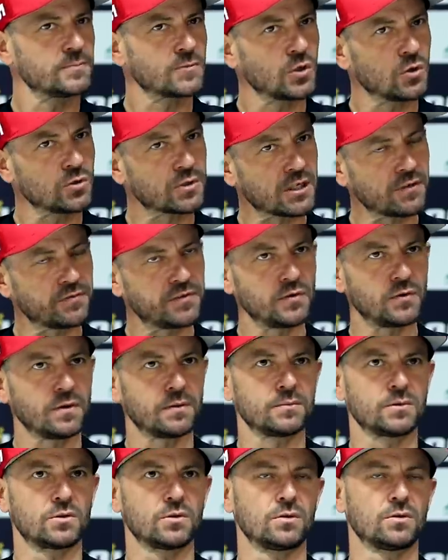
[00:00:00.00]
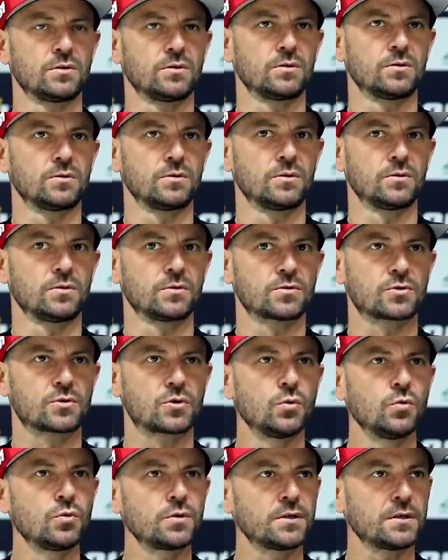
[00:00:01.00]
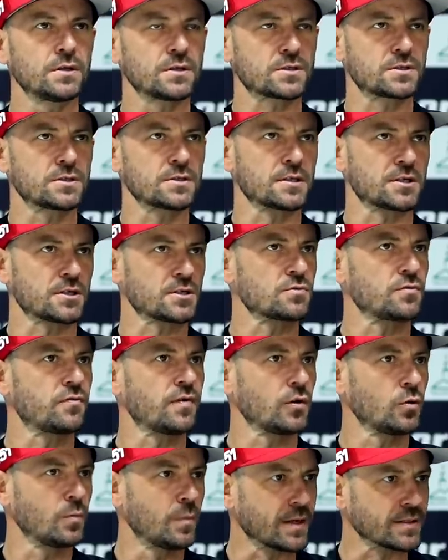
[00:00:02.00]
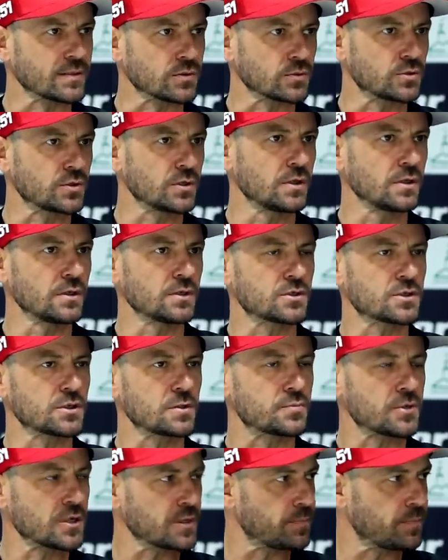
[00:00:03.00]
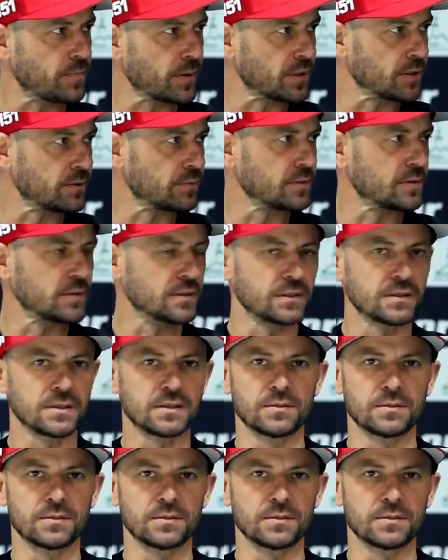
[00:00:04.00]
No trafiłem do szkółki jeszcze za czasów Falubazu, czyli jeszcze przed panem e,